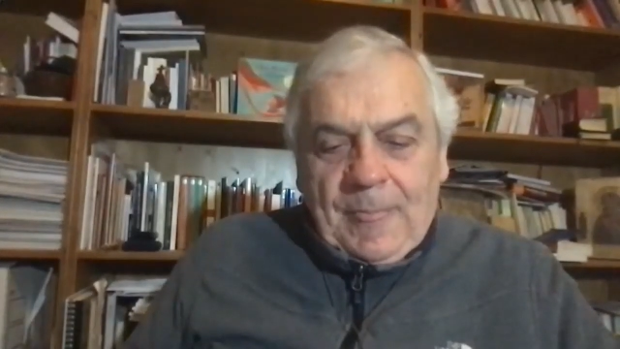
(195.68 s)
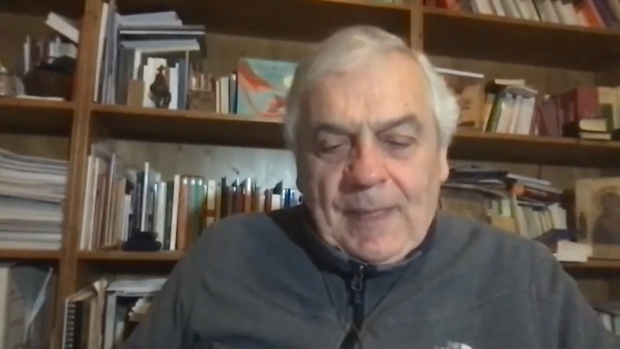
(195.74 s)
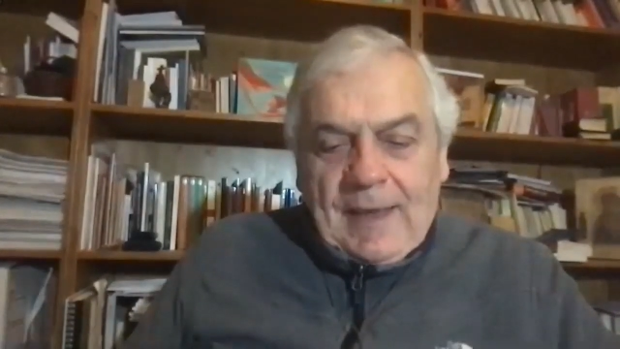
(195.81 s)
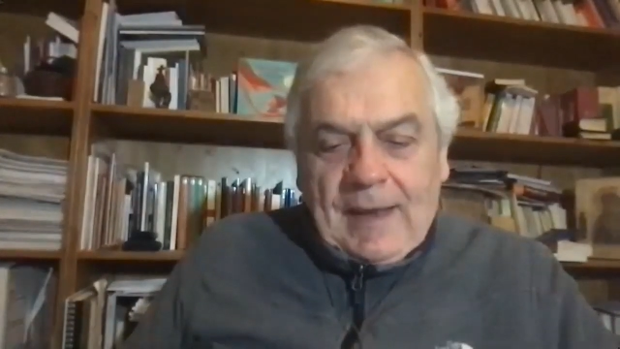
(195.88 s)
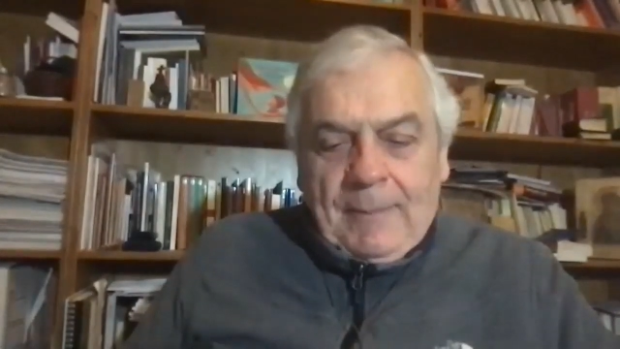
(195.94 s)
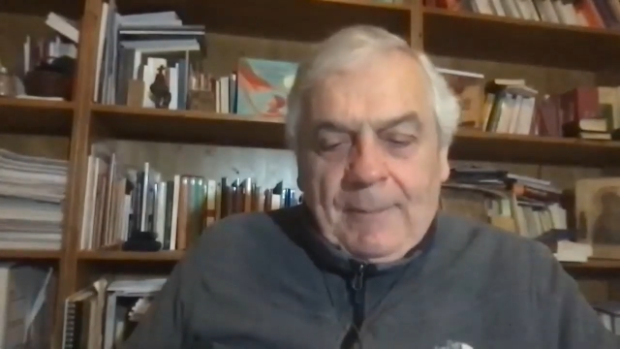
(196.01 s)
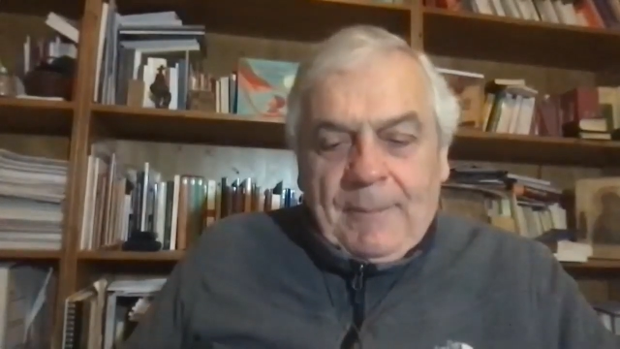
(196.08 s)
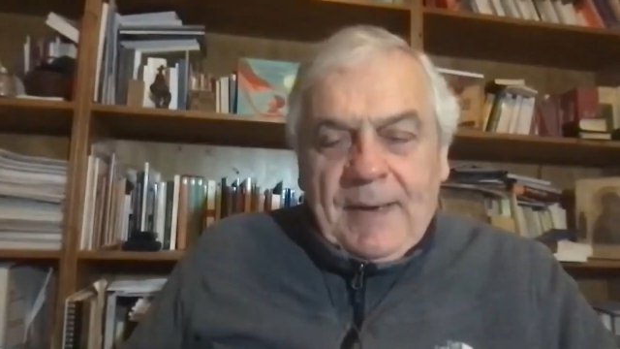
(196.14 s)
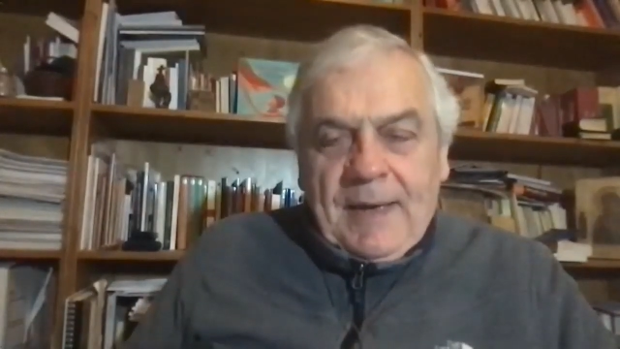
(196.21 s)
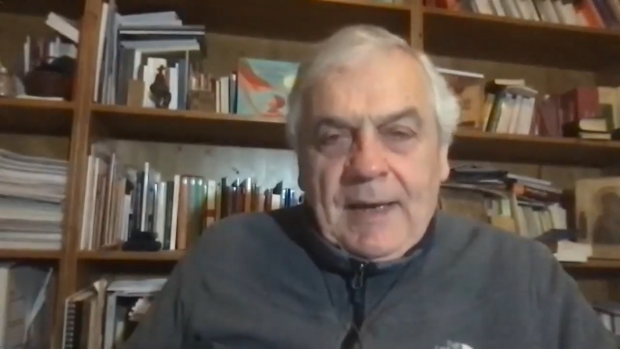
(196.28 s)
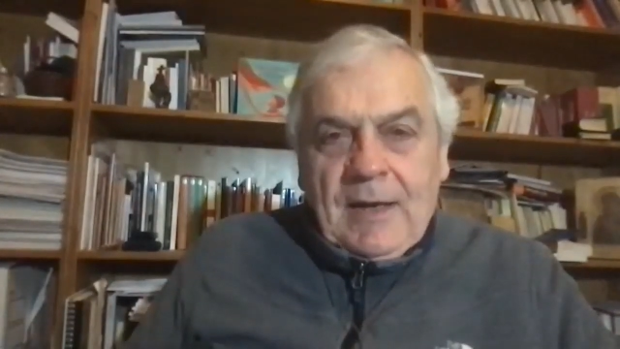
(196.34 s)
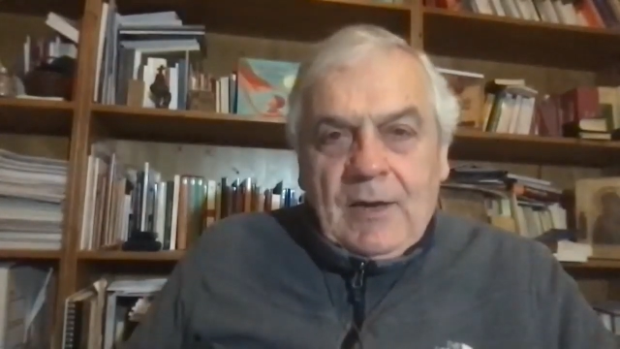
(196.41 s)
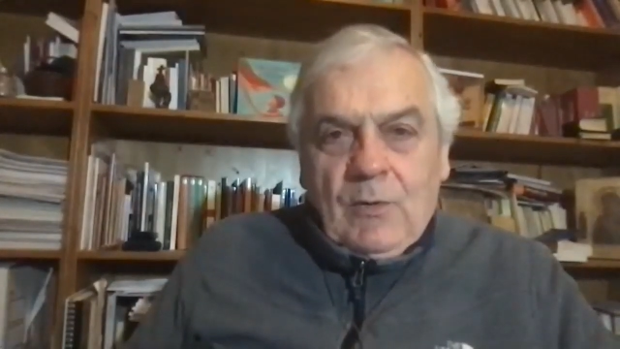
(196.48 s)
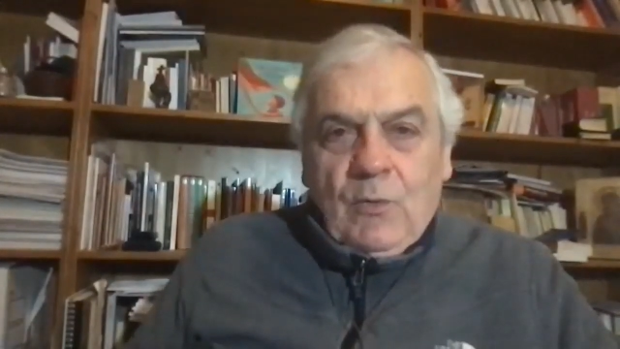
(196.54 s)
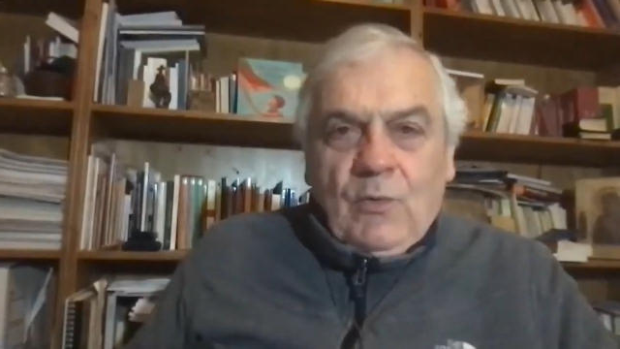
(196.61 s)
che
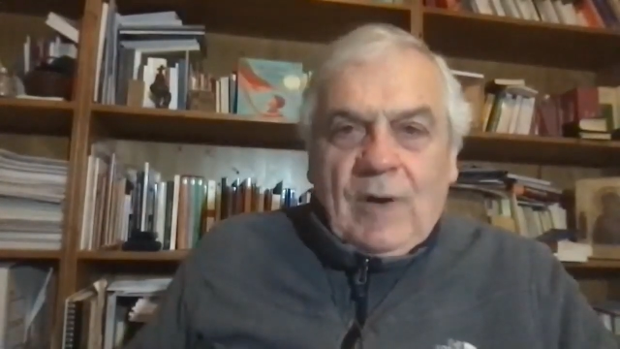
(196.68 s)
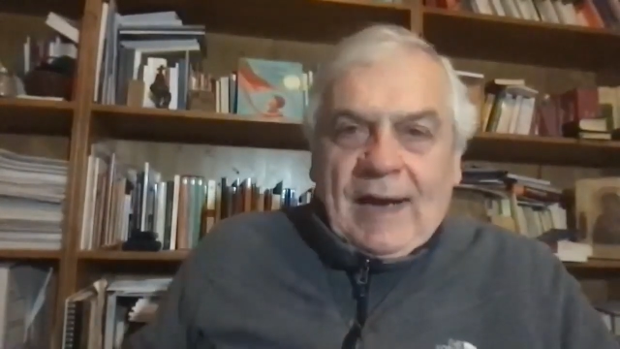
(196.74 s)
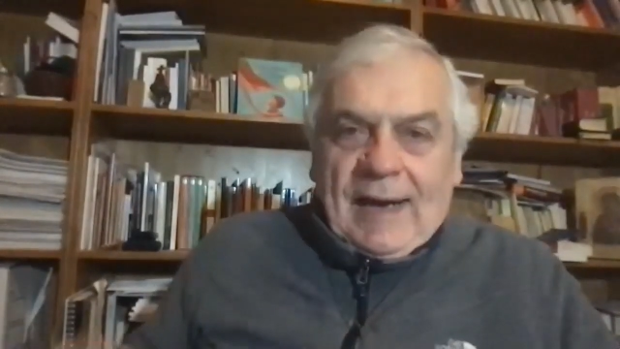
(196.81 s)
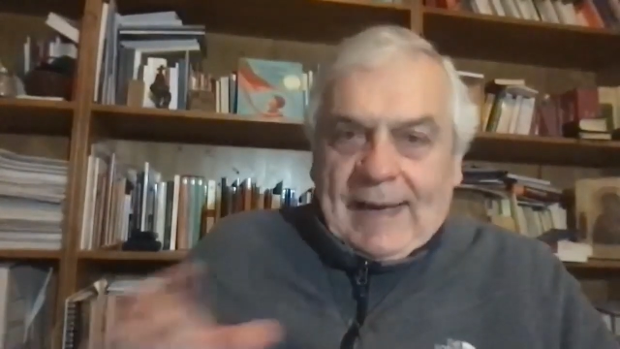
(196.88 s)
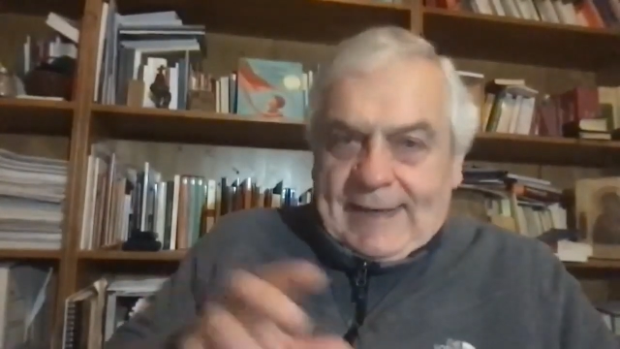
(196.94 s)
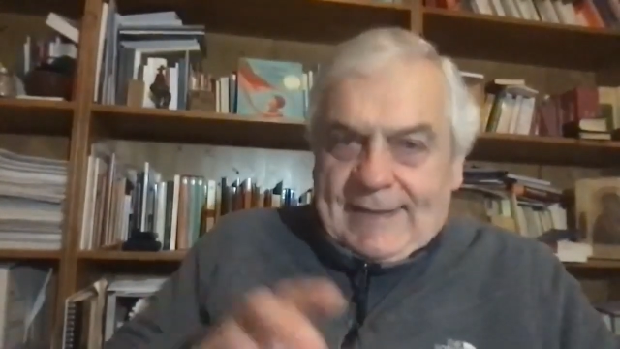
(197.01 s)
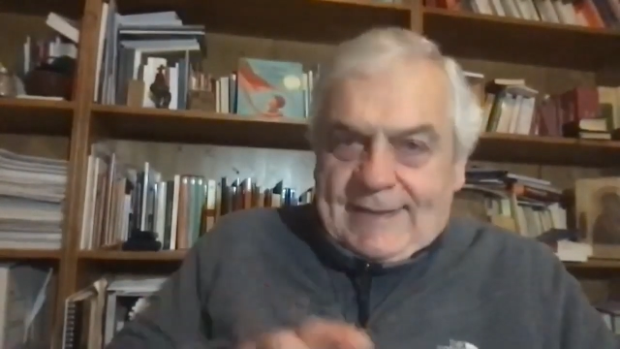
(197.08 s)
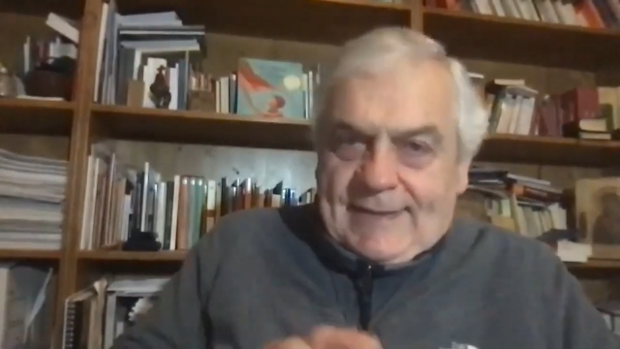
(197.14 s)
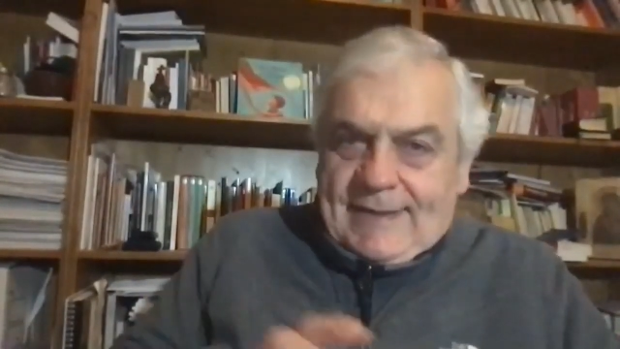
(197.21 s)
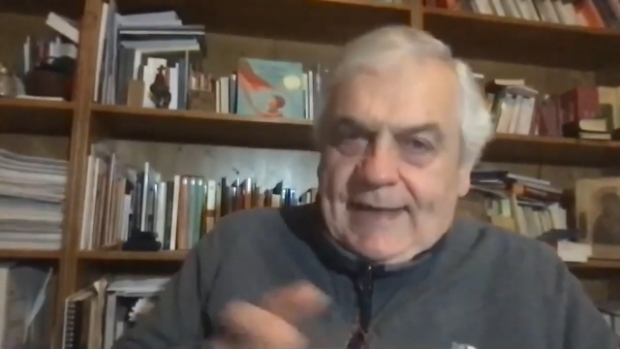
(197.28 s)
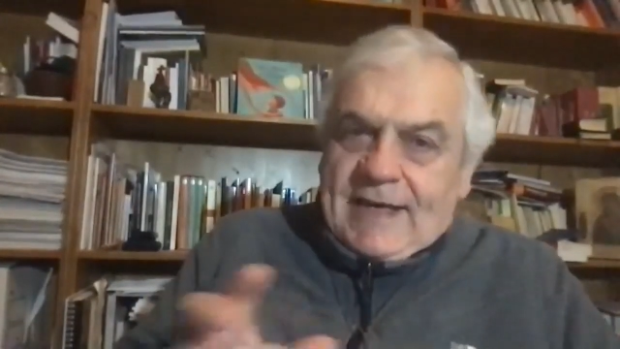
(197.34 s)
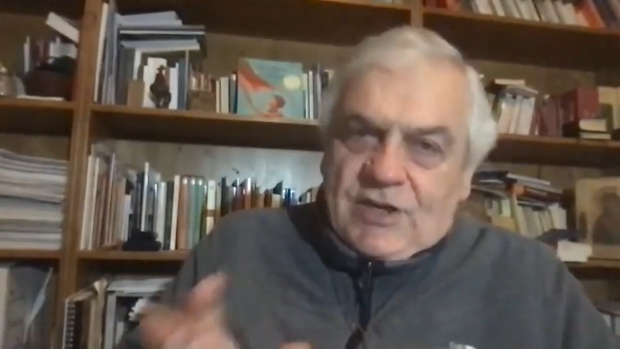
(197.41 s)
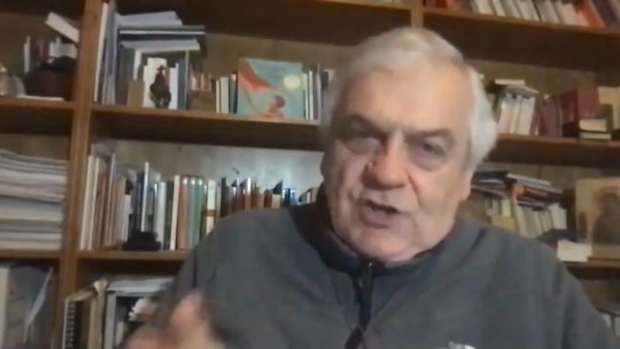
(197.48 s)
per una carestia